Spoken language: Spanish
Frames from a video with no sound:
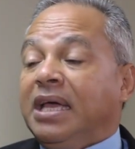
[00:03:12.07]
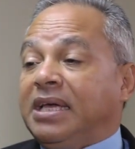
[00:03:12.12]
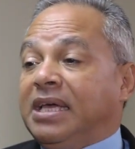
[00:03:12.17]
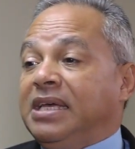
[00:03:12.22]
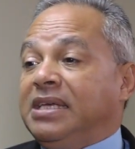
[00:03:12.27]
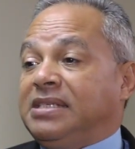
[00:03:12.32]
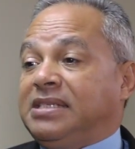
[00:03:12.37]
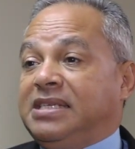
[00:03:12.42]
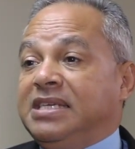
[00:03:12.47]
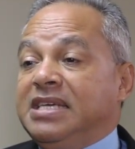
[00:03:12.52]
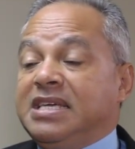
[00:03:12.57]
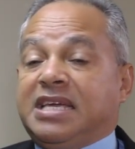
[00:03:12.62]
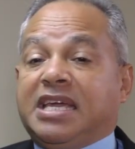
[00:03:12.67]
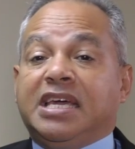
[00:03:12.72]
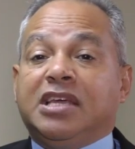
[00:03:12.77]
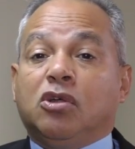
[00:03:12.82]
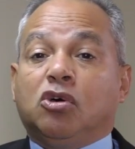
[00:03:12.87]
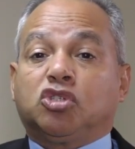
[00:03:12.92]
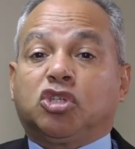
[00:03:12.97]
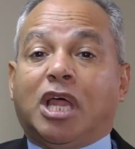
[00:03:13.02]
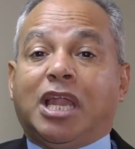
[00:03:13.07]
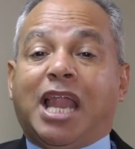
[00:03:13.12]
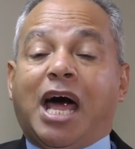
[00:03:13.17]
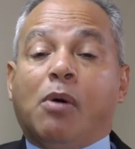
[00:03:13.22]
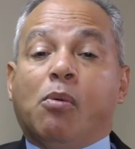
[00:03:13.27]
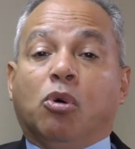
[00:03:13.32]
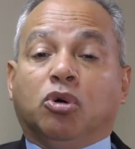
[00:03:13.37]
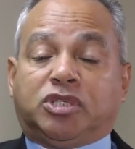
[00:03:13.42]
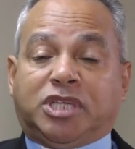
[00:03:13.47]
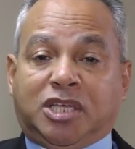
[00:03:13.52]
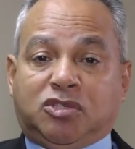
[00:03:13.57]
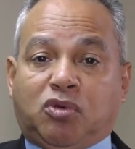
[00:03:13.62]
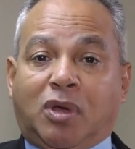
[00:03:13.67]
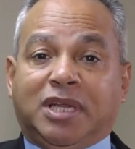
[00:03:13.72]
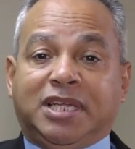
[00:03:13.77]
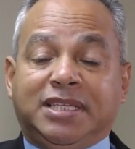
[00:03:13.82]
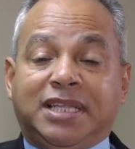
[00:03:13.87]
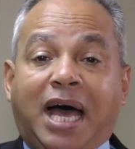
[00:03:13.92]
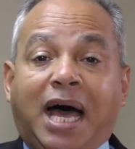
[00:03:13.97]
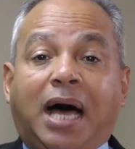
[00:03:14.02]
que sí que la
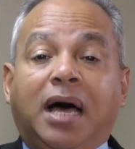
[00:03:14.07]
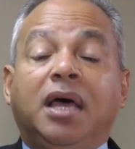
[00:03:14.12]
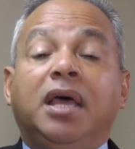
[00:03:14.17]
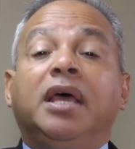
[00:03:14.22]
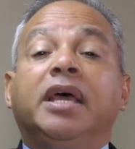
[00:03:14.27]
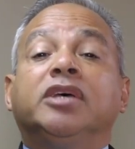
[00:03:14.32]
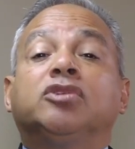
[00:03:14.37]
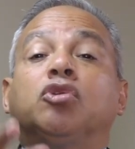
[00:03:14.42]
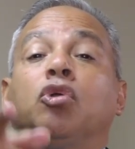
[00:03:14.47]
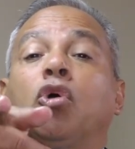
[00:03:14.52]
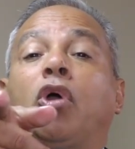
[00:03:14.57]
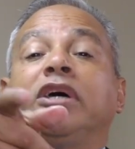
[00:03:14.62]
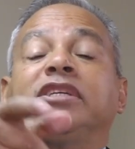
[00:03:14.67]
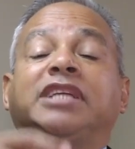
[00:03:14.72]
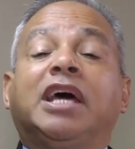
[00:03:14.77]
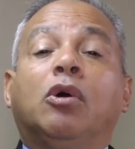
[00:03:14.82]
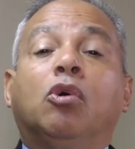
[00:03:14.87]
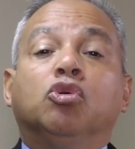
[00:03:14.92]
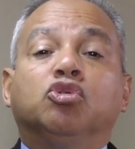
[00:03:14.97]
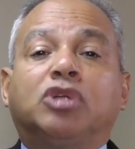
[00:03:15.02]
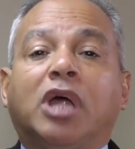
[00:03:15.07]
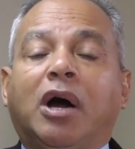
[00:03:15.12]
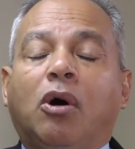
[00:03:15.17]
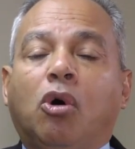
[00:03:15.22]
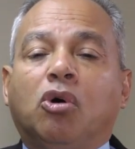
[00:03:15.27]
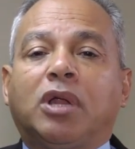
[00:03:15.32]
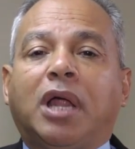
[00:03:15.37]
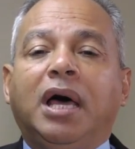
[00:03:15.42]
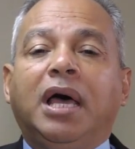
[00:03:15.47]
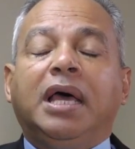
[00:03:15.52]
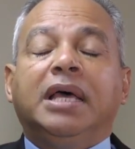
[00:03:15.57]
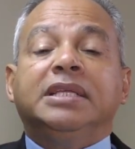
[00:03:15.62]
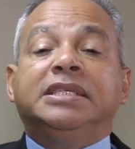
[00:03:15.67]
homosexualidad, eso es lo que se usa ahora,